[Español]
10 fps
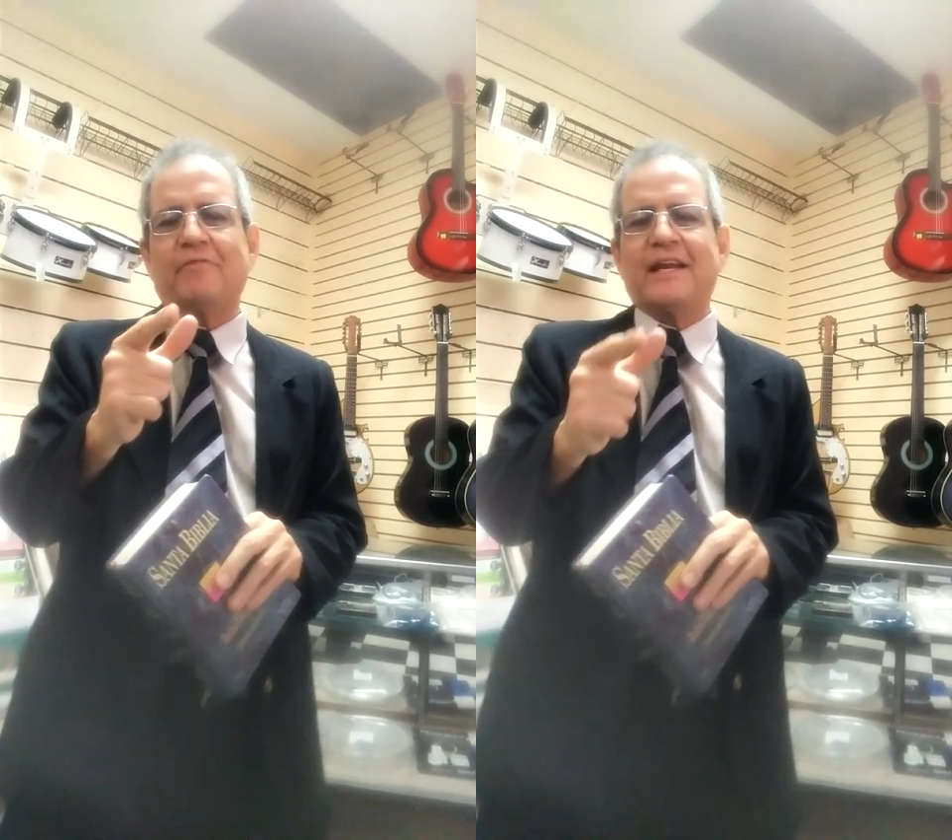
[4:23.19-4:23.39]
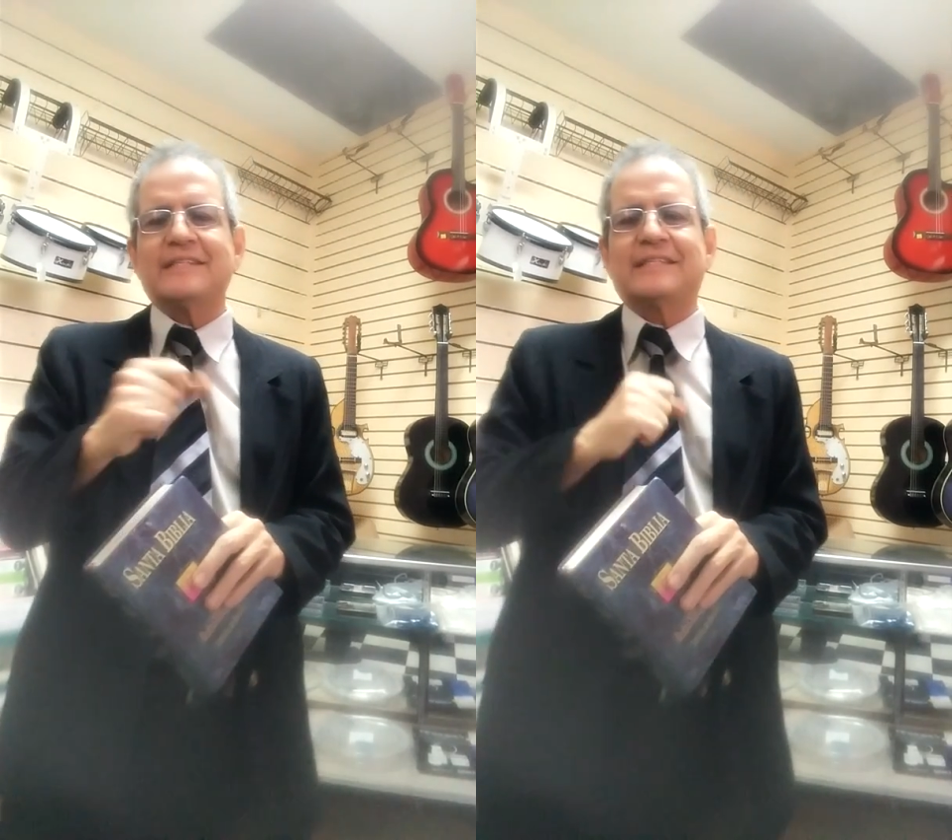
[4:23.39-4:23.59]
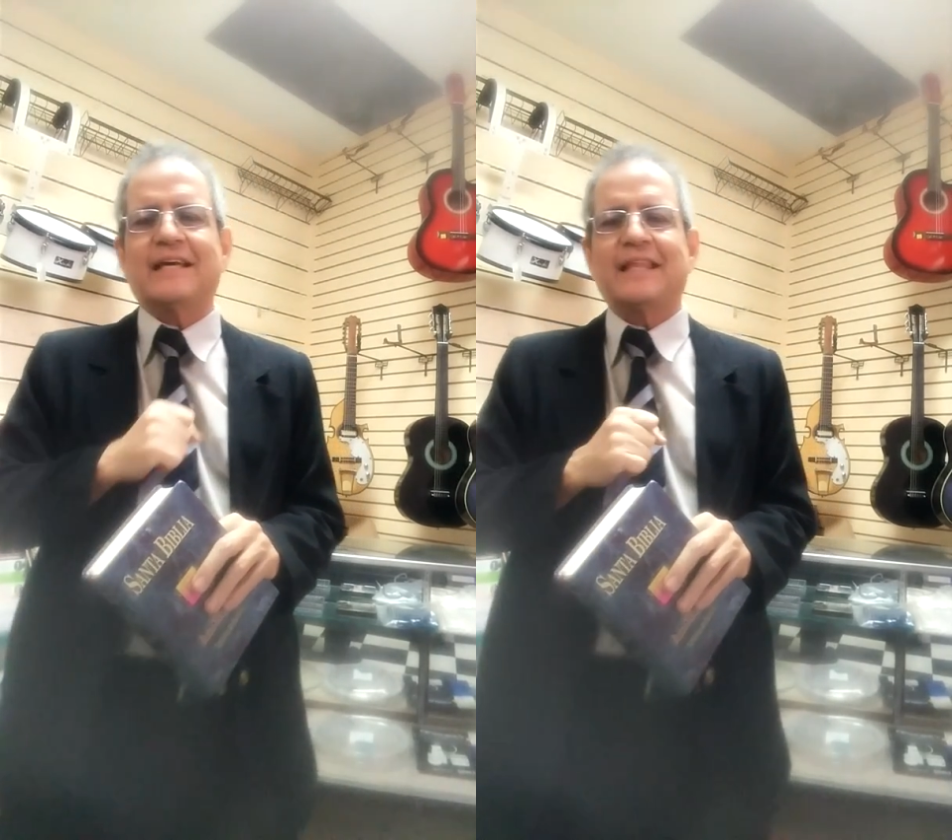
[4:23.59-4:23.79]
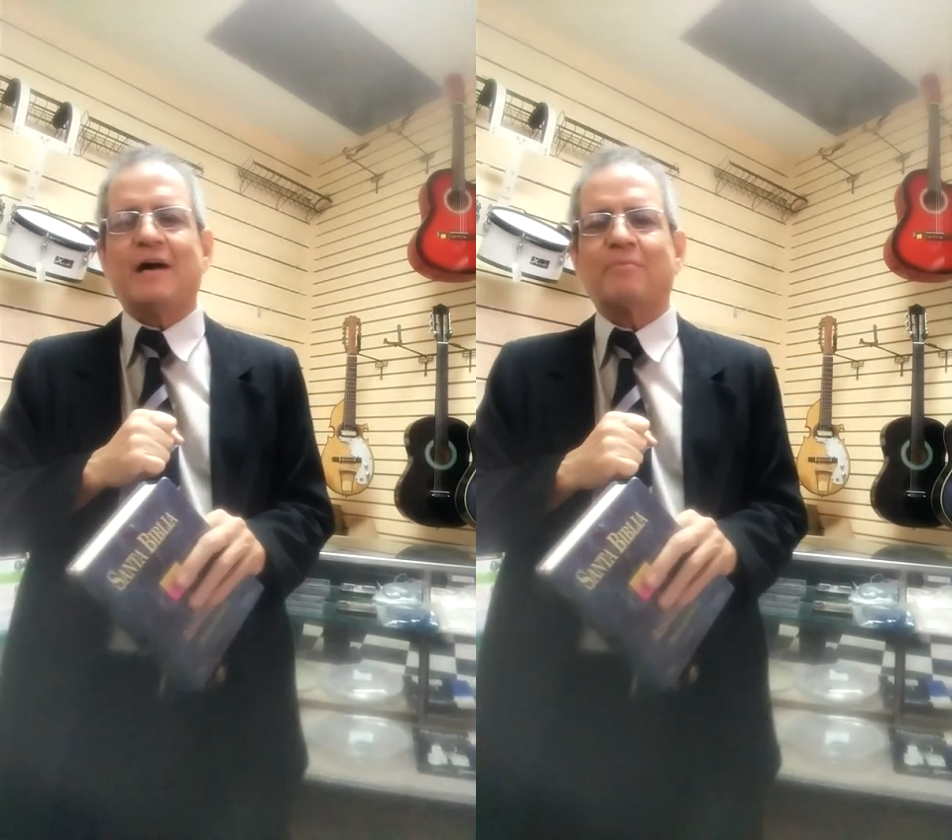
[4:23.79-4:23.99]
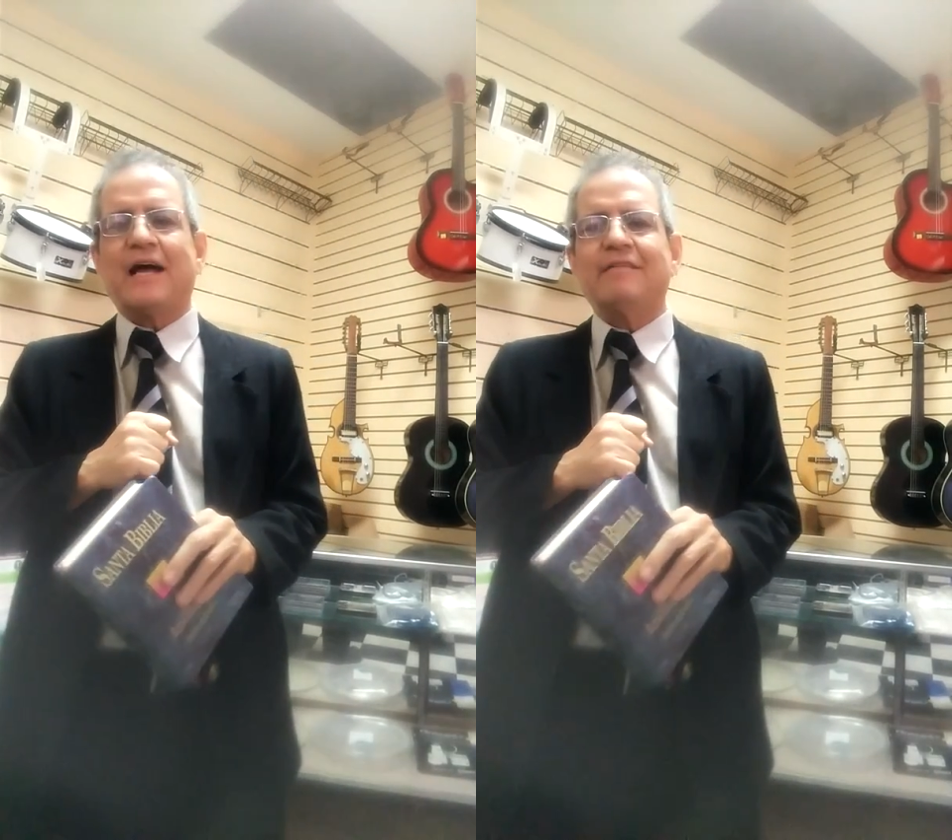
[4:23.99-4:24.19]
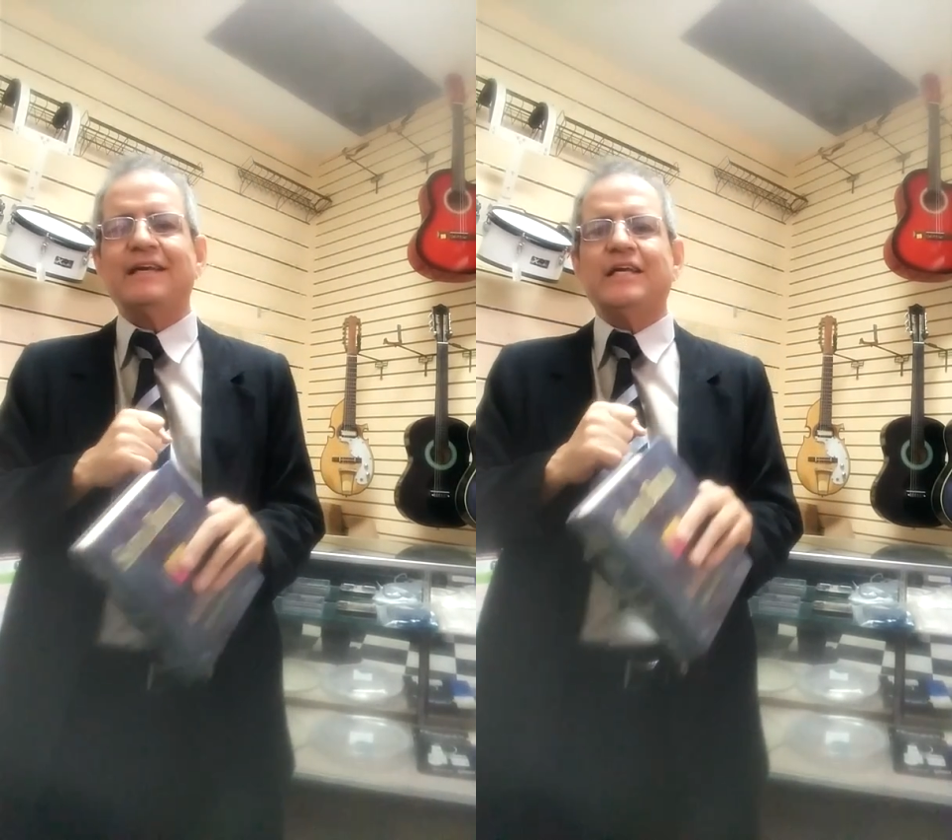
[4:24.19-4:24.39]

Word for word: finanza de Abraham